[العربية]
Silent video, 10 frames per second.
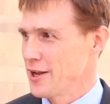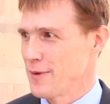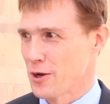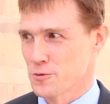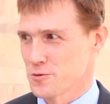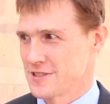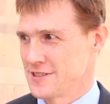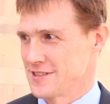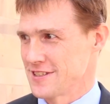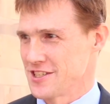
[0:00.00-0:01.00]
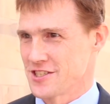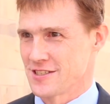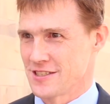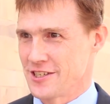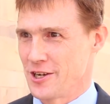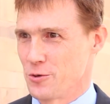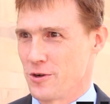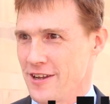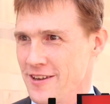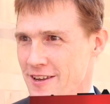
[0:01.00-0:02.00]
انا مخصوص جدا
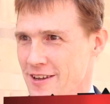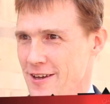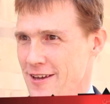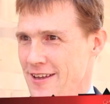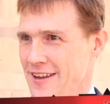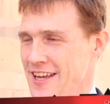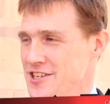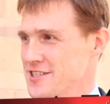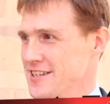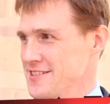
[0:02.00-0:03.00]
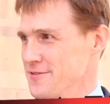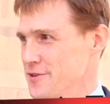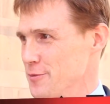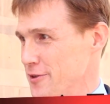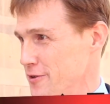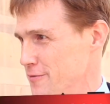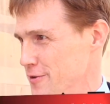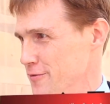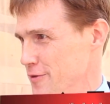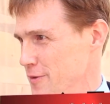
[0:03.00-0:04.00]
كرجل لان انا عايش كسفير بريطاني
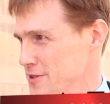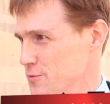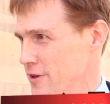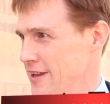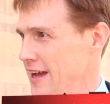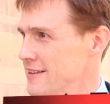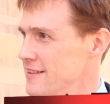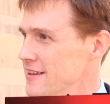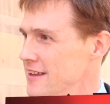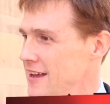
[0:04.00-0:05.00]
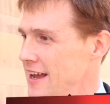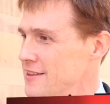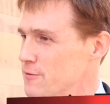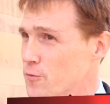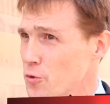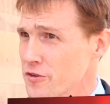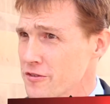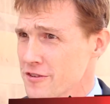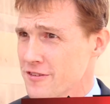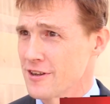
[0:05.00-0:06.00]
في في مصر وانا عندي
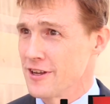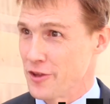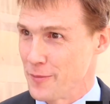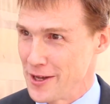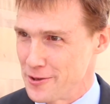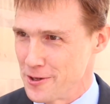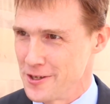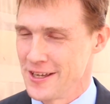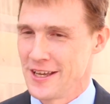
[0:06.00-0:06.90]
فرصه التبادل